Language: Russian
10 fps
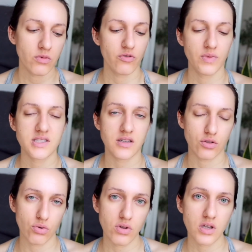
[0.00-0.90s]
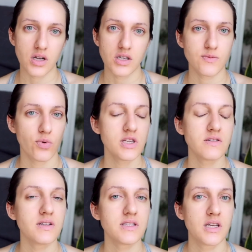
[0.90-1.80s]
вместо тонера
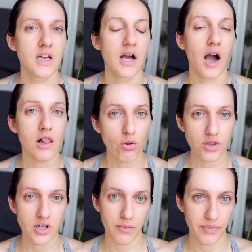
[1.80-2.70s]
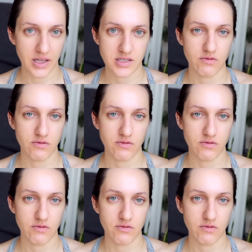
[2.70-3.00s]
использовать холодный компресс.